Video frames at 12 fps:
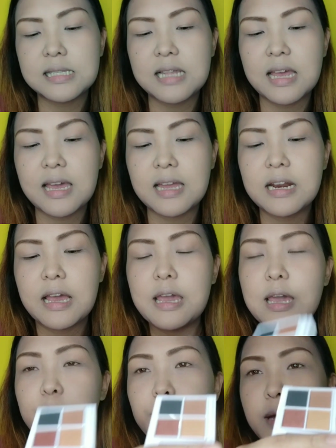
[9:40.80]
din.
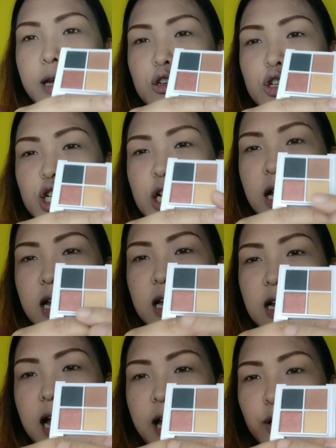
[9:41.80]
Meron
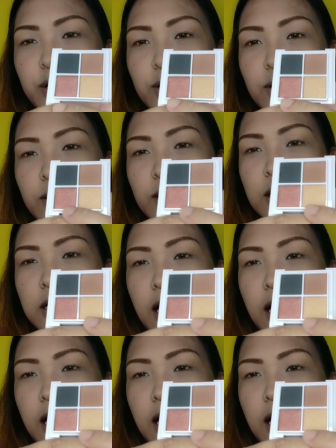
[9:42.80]
siyang, ano,